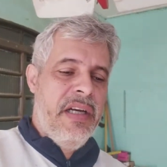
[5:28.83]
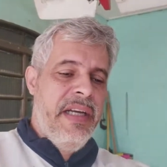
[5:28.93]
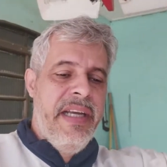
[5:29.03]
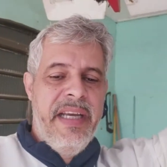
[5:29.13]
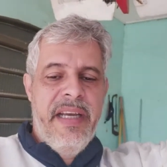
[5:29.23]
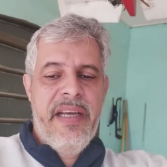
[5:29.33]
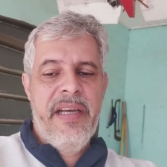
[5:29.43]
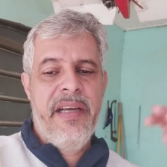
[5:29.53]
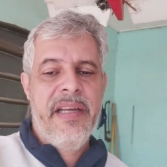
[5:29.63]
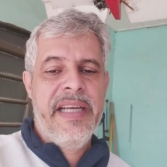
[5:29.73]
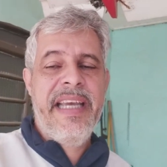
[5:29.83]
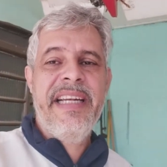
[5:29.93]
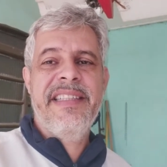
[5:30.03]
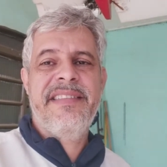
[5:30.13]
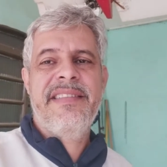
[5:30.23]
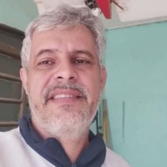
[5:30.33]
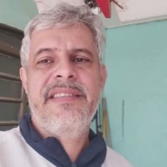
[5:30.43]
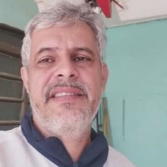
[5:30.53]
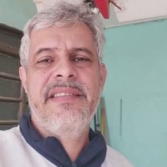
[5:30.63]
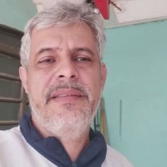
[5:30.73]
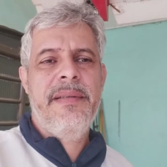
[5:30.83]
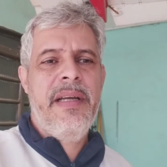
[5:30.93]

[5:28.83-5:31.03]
é, aquelas